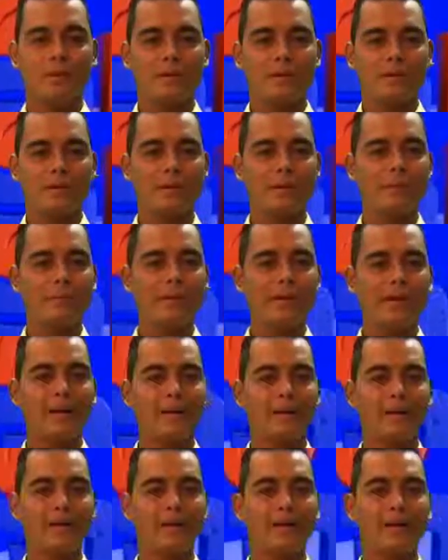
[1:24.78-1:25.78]
Saan ba
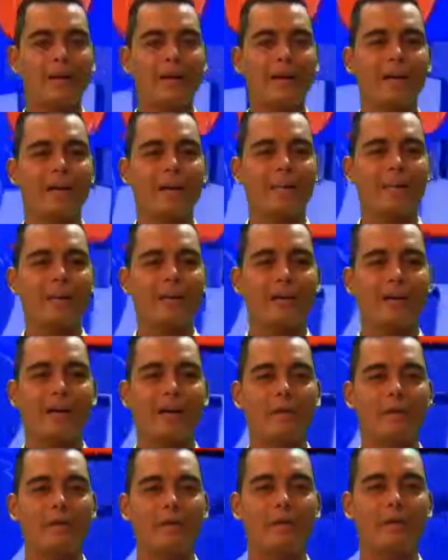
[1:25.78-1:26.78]
natin ginagamit ang
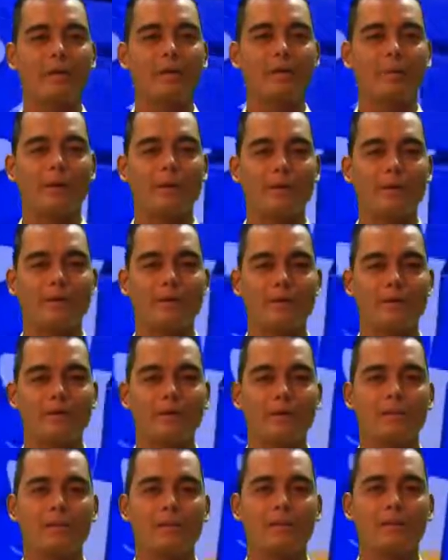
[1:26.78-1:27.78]
iba't ibang
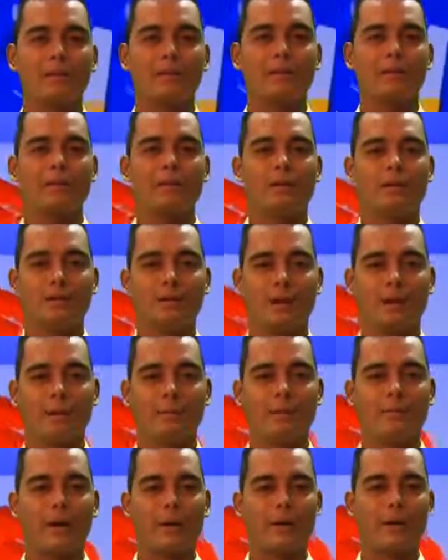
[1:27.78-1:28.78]
bantas?
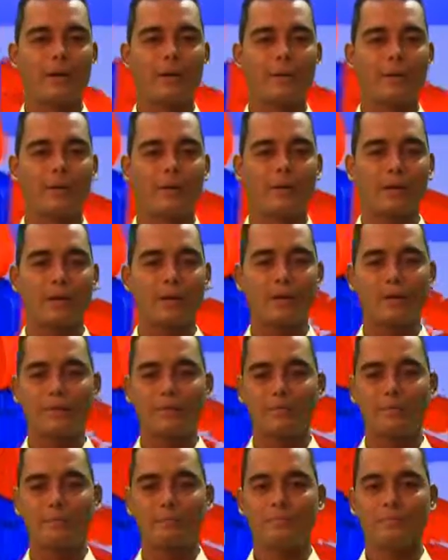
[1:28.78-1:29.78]
Tama na naman
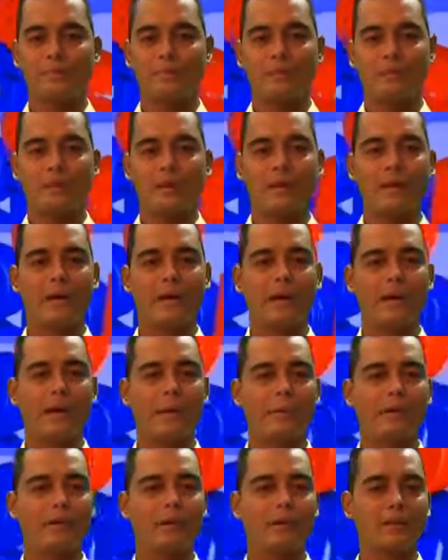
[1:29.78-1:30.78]
kayo!
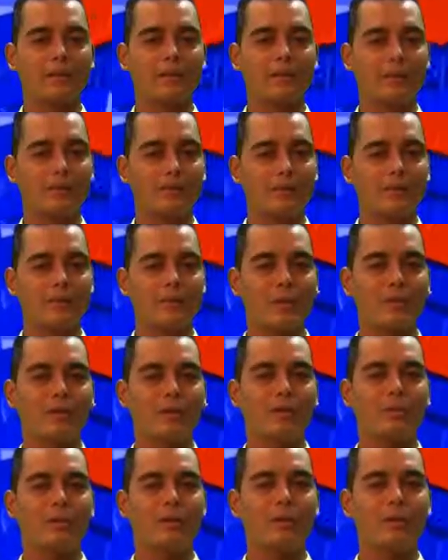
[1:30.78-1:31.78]
Ginagamit natin ito sa
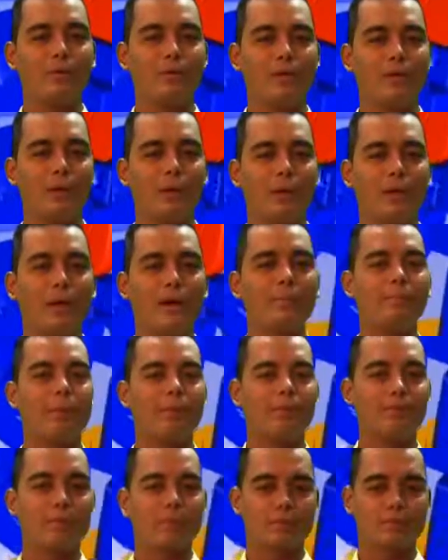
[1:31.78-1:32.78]
iba't ibang uri ng
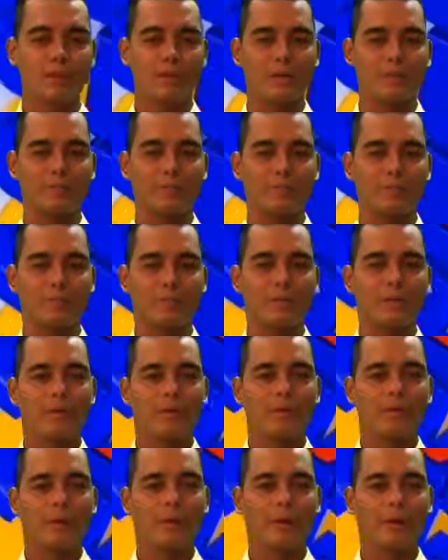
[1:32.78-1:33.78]
pangungusap.
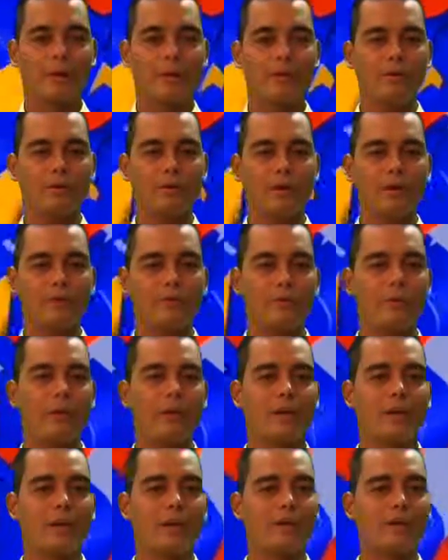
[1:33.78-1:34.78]
Ngayon,
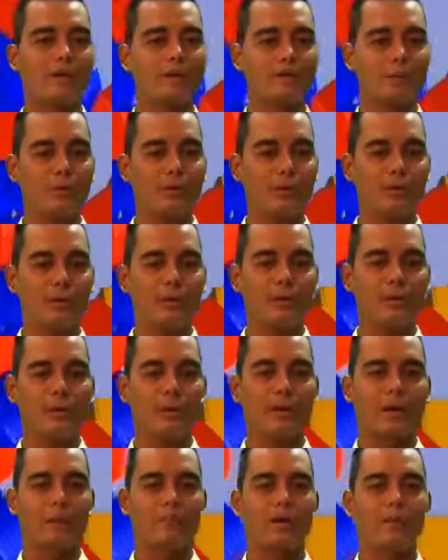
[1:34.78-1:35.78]
isimulan nating tukuyin
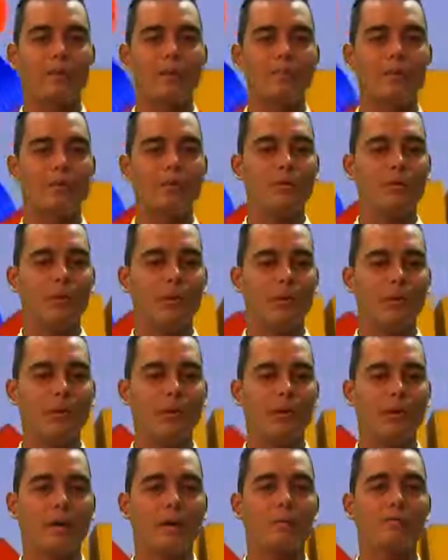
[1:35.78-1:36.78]
ang iba't ibang
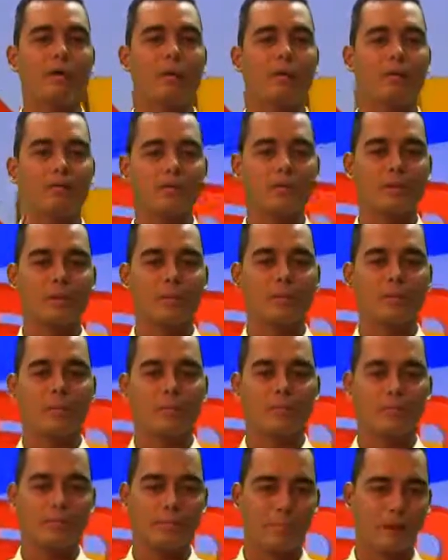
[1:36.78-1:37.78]
uri ng pangungusap.
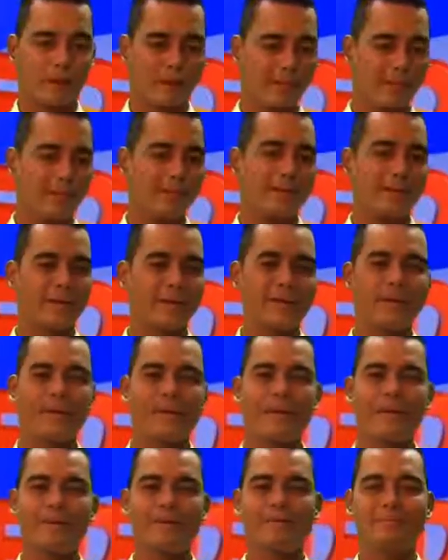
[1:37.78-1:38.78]
Makinig kayo
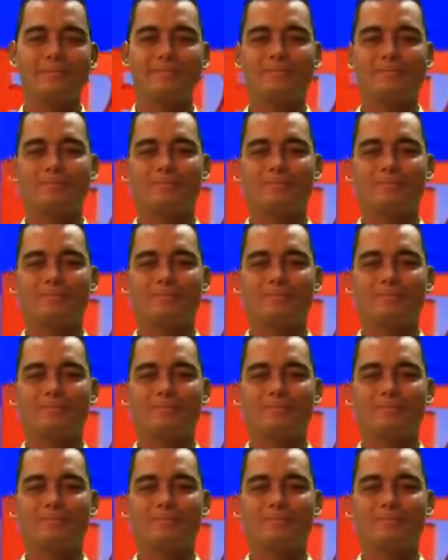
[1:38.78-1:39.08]
ha!